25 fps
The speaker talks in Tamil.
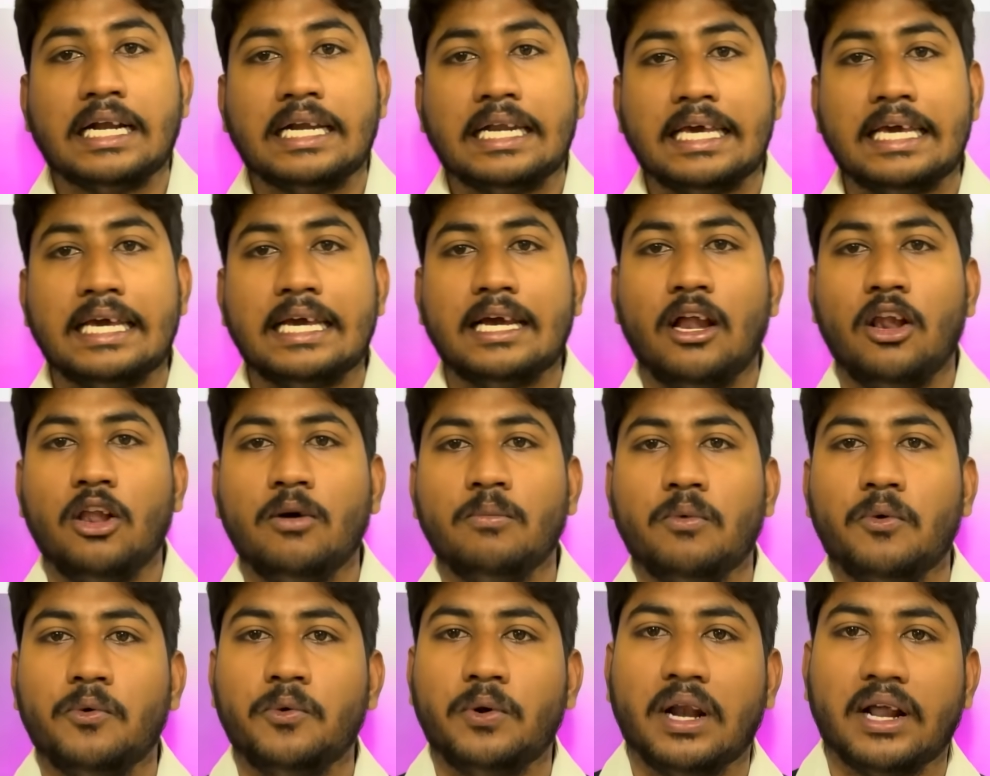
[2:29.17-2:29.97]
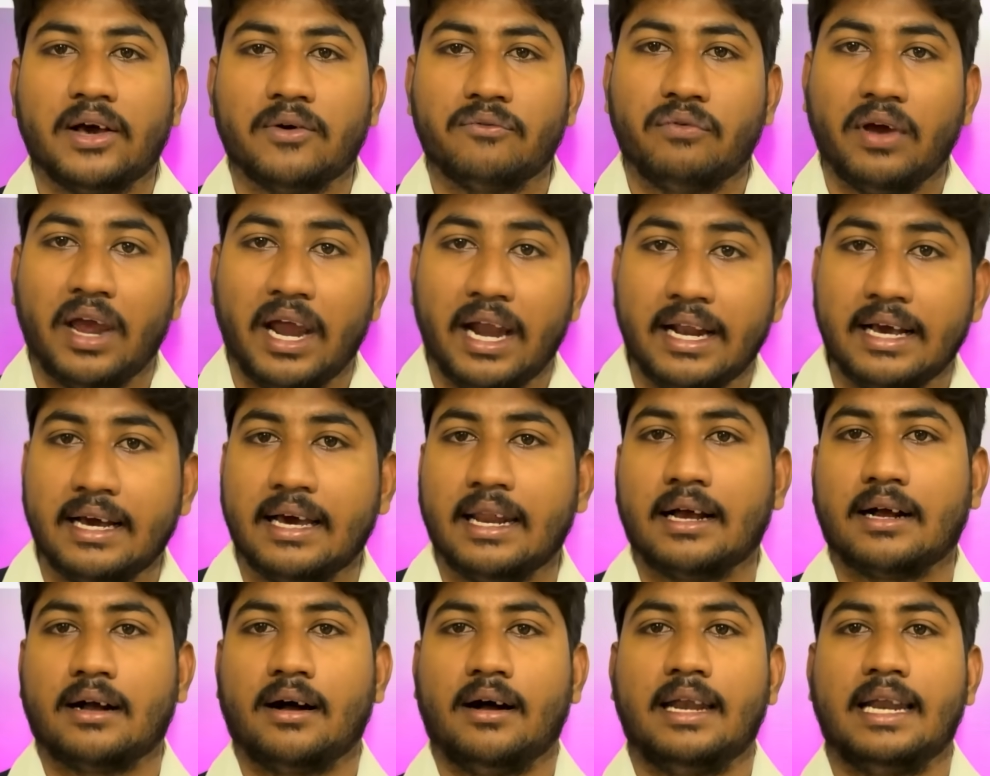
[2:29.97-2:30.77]
நீங்களும் உங்களுக்கு
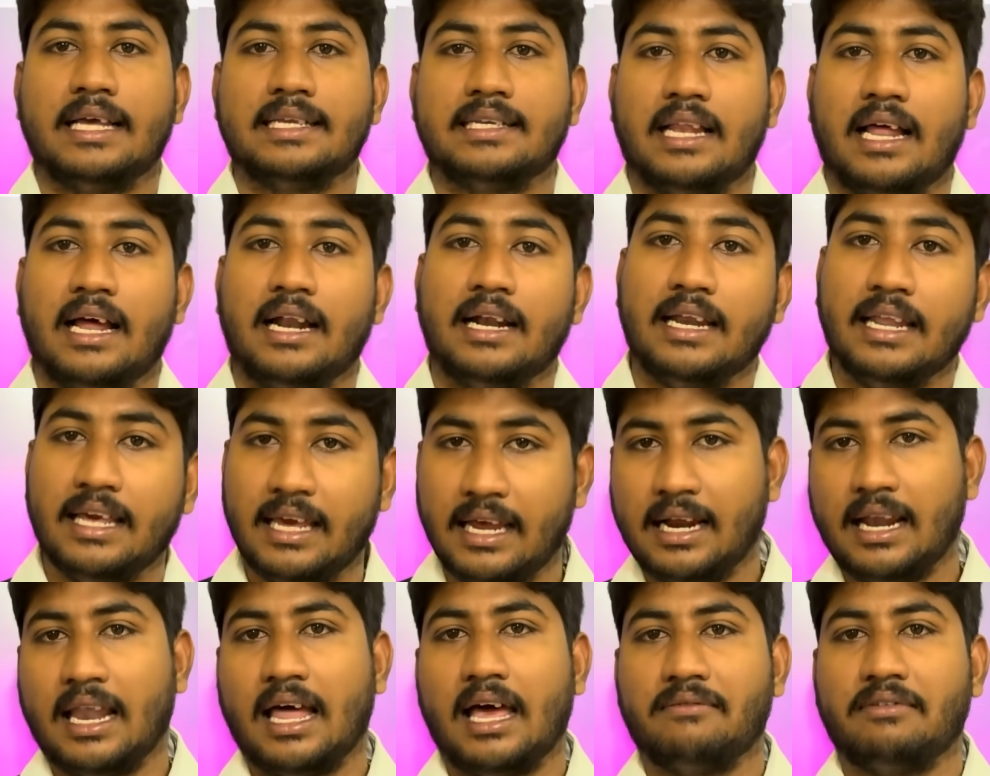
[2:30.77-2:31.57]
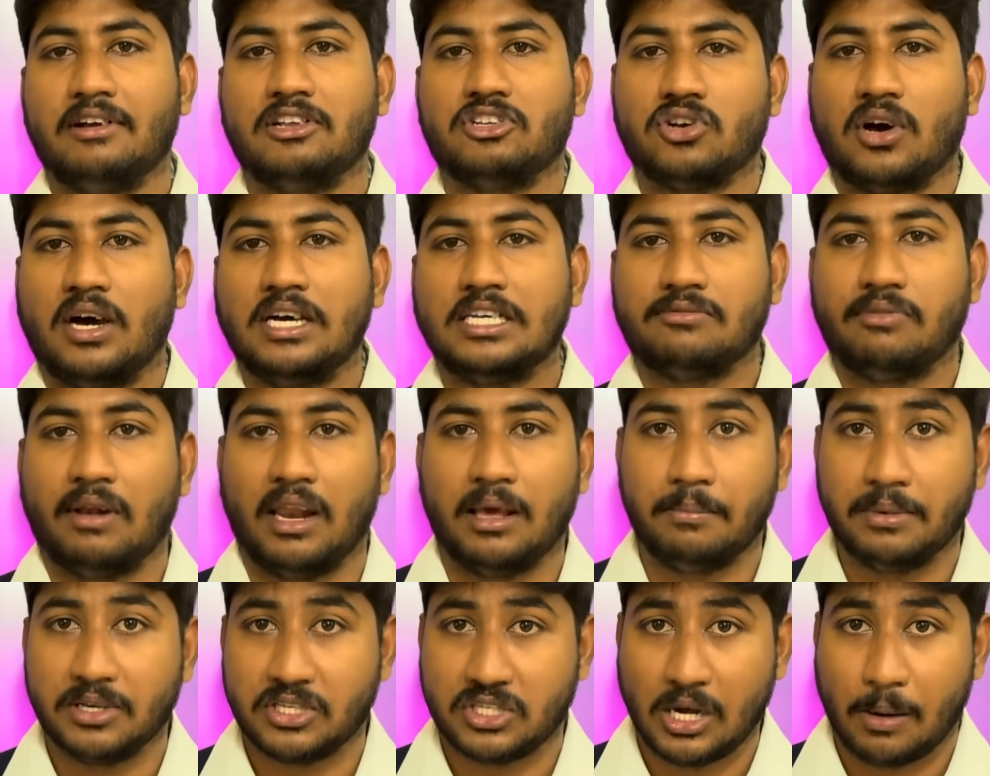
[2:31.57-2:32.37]
வேணுங்கிற காலேஜில் நீங்களாகவே சாய்ஸ்
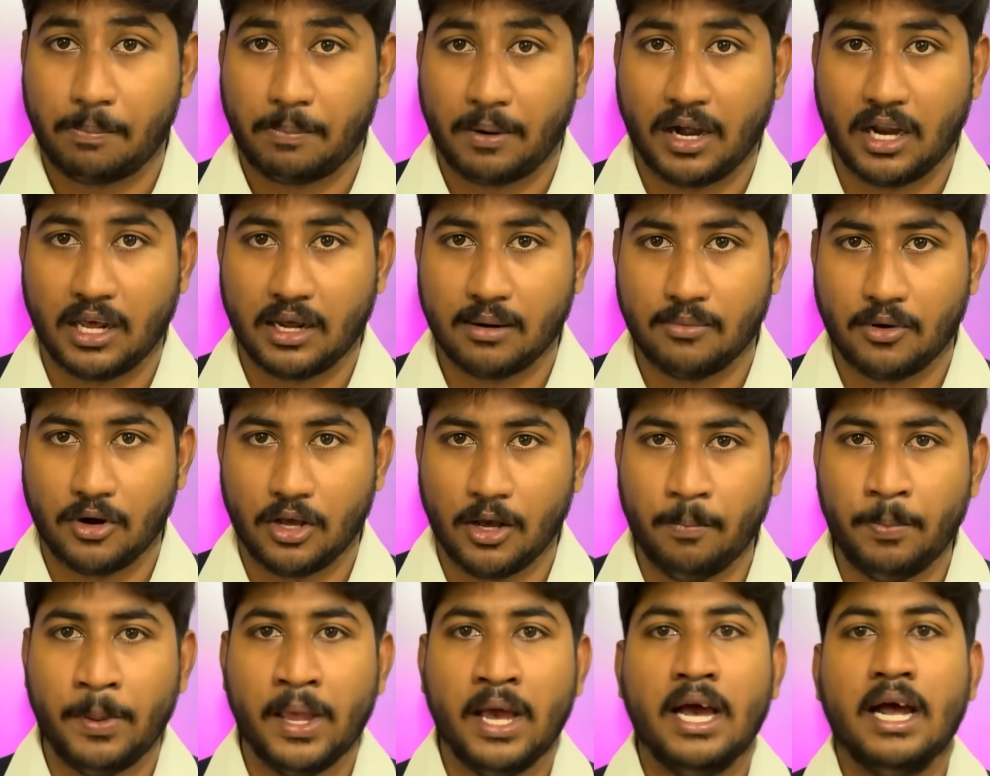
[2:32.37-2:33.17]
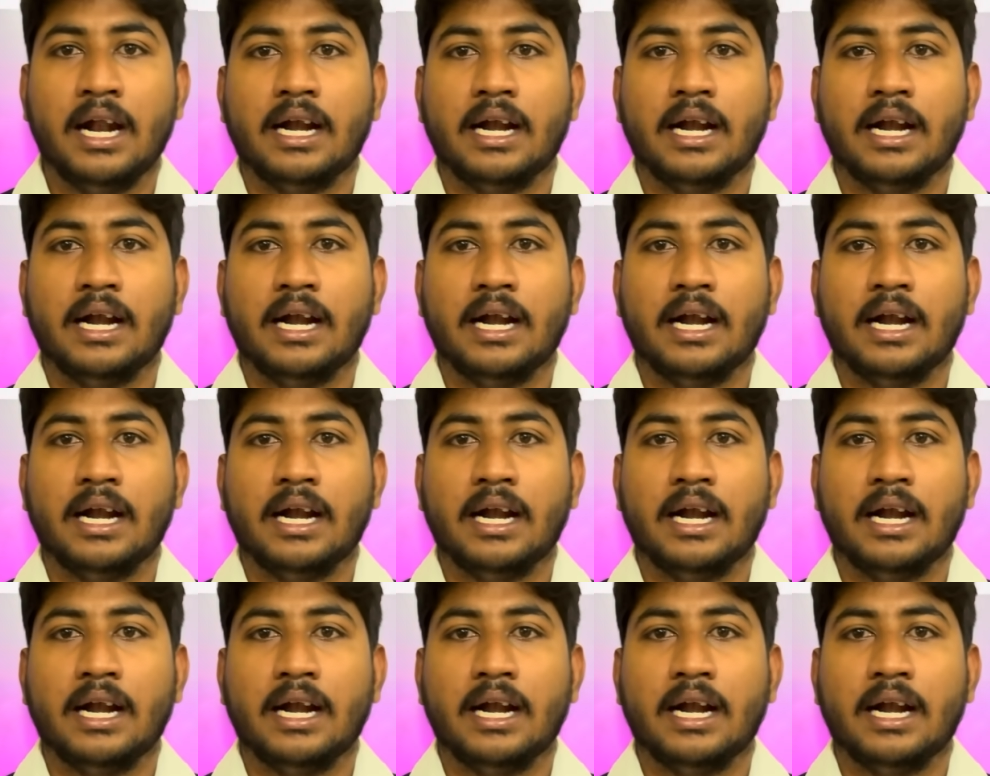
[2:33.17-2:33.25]
ஃபில்லிங் பெஸ்ட்டாக பண்ணிக்க முடியும்